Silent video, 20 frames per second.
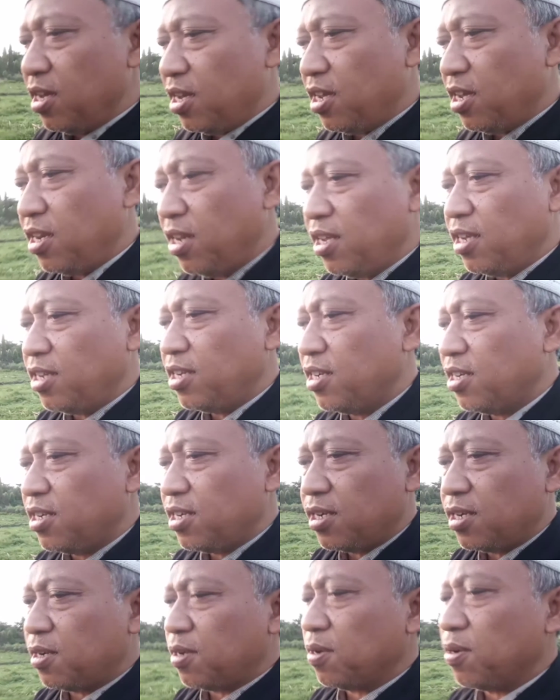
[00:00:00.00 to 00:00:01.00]
ini
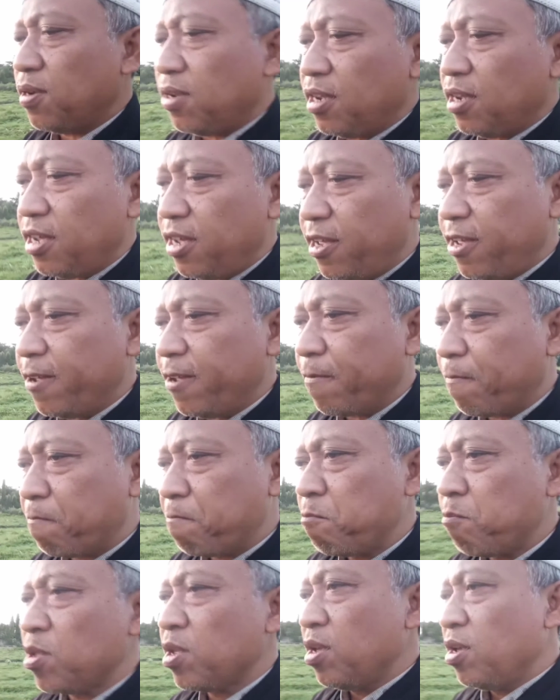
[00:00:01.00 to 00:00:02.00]
ya
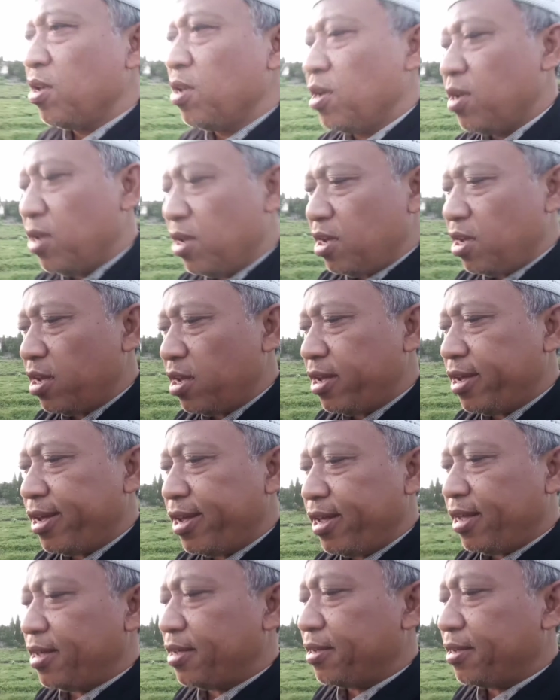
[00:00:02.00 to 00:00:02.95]
uh,